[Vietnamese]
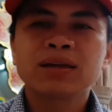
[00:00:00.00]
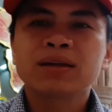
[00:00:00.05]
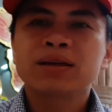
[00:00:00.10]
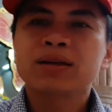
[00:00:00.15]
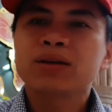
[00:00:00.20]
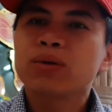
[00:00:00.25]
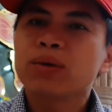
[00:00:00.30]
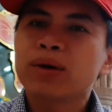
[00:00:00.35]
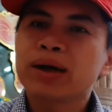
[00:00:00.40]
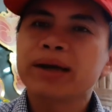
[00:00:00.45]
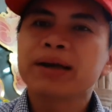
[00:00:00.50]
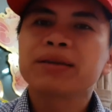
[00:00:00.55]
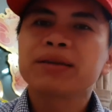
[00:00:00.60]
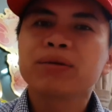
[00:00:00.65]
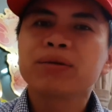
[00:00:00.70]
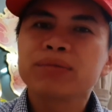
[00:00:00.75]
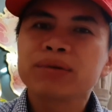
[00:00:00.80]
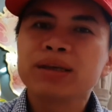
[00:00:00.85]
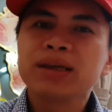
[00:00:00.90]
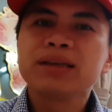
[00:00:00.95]
ngoài cái
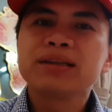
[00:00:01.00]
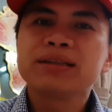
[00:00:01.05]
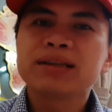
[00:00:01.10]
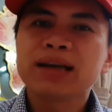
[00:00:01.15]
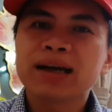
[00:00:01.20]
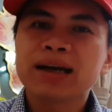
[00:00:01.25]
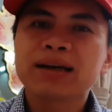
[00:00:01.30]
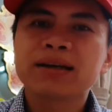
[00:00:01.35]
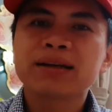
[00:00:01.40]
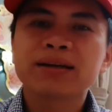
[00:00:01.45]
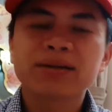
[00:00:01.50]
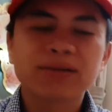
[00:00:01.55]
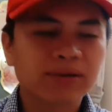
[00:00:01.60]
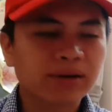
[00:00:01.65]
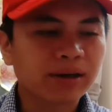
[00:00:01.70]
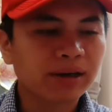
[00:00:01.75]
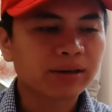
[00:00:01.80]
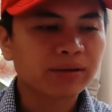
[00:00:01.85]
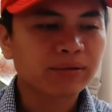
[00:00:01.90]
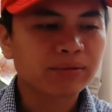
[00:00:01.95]
thông tin ra
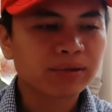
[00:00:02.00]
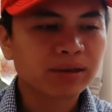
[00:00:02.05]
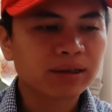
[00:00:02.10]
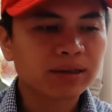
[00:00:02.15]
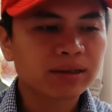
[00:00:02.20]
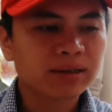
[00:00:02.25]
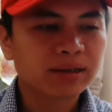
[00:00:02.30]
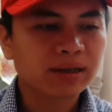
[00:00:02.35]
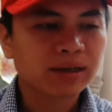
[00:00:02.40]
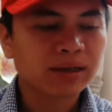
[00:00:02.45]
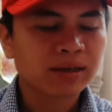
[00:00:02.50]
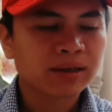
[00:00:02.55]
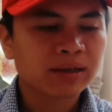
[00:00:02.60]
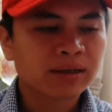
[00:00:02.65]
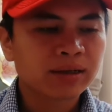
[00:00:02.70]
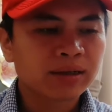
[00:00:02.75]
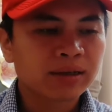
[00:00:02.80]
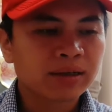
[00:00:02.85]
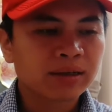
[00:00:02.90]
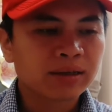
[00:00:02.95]
ngoài cái thông tin ra
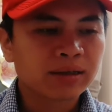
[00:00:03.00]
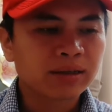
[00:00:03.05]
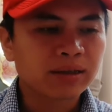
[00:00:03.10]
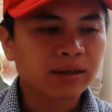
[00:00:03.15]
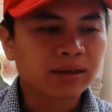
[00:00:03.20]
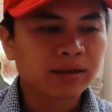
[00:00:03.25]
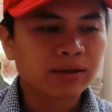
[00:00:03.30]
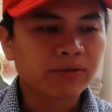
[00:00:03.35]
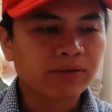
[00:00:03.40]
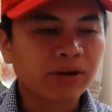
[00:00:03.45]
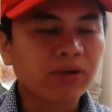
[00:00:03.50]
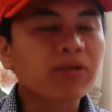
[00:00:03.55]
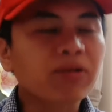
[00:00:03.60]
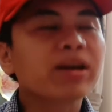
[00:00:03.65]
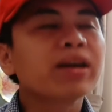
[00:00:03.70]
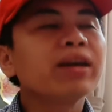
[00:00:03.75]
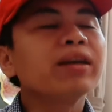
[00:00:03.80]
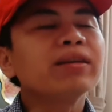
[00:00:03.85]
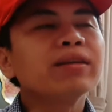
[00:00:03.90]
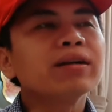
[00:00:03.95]
thì phải có
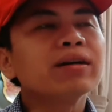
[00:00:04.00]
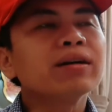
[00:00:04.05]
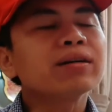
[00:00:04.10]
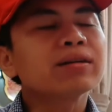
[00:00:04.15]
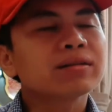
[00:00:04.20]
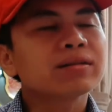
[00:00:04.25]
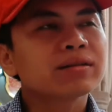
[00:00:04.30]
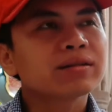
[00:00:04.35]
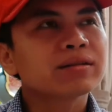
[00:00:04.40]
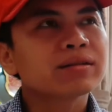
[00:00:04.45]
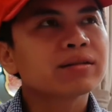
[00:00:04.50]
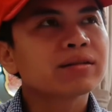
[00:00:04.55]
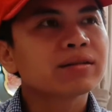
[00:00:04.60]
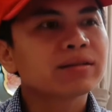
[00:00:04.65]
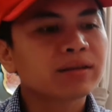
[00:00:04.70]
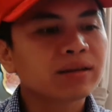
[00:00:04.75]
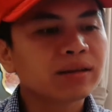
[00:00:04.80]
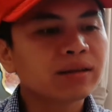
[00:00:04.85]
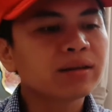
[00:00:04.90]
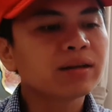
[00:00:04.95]
kiến thức
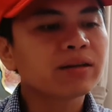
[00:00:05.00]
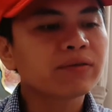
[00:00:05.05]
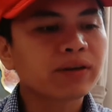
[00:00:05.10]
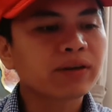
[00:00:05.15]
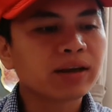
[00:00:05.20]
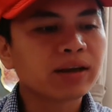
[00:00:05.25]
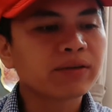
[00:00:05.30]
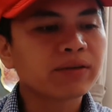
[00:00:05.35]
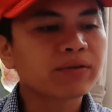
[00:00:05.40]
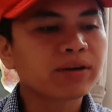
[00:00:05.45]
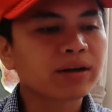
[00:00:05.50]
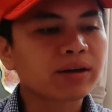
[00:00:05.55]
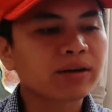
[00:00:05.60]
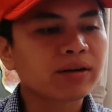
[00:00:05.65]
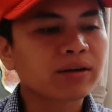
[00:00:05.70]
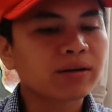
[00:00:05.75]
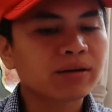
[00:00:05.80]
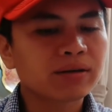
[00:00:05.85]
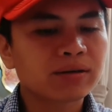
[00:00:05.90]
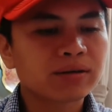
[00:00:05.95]
kiến thức về lĩnh vực
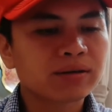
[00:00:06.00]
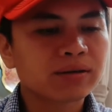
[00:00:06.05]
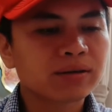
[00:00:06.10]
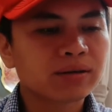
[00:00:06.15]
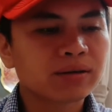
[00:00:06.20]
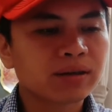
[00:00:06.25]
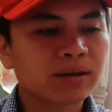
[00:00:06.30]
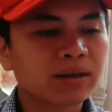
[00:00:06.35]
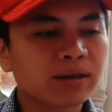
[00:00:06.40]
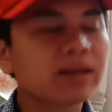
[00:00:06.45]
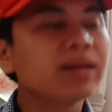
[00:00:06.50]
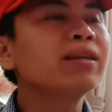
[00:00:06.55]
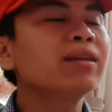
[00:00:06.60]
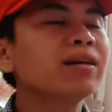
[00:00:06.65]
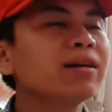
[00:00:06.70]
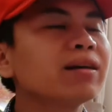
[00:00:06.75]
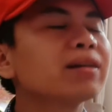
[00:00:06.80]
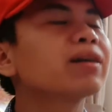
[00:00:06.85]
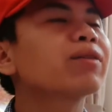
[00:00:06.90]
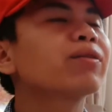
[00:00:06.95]
đó thì kiến
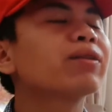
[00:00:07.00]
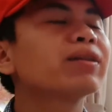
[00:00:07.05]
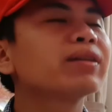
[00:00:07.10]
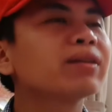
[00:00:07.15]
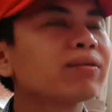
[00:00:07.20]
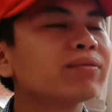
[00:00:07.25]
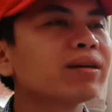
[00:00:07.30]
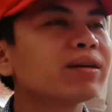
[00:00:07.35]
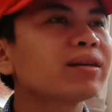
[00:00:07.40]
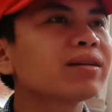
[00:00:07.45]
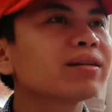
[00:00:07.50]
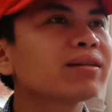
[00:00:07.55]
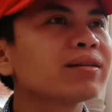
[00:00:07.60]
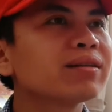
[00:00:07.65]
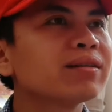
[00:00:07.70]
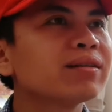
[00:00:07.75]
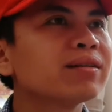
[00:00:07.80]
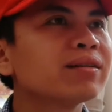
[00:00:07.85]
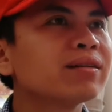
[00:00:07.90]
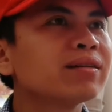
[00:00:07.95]
thức là quan trọng nhất
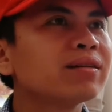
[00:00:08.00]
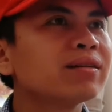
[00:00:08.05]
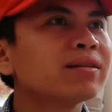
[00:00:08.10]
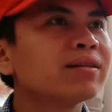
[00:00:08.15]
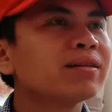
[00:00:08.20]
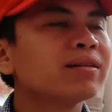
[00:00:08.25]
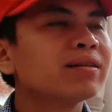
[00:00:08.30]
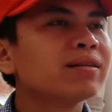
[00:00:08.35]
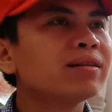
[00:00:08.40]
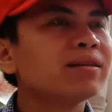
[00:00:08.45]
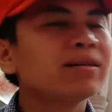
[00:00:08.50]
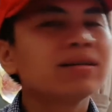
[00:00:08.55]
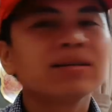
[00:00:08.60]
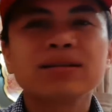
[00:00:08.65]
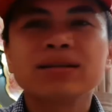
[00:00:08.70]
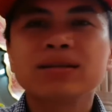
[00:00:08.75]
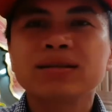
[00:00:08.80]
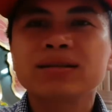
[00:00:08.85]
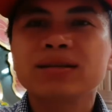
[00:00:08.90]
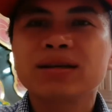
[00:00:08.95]

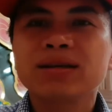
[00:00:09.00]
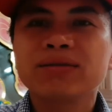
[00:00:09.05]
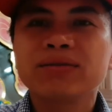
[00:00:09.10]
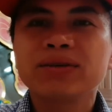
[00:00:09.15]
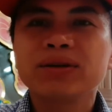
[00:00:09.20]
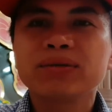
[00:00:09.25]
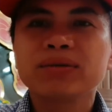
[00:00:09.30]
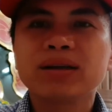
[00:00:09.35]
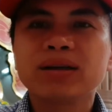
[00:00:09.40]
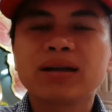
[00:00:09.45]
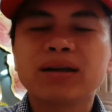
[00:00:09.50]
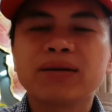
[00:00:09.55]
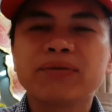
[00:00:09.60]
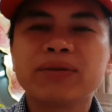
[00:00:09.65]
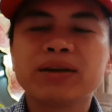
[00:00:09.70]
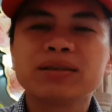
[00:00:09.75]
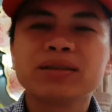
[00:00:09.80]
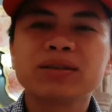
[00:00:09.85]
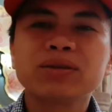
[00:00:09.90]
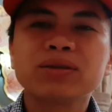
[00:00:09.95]
kiến thức tức là ví dụ như là
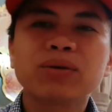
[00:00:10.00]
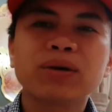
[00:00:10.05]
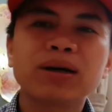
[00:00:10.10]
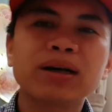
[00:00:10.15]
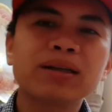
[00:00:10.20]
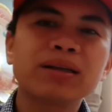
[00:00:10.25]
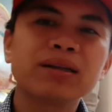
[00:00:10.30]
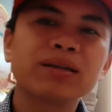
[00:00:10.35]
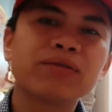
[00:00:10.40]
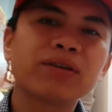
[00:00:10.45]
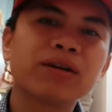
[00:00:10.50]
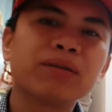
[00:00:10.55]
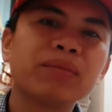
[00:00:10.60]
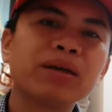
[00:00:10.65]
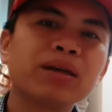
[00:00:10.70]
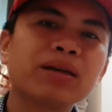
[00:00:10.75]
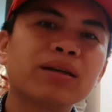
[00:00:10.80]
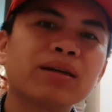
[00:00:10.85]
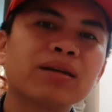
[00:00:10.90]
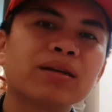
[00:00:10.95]
bên chứng khoán thì phải
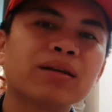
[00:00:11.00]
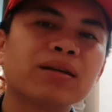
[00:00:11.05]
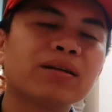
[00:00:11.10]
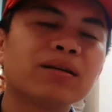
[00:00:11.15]
biết uh,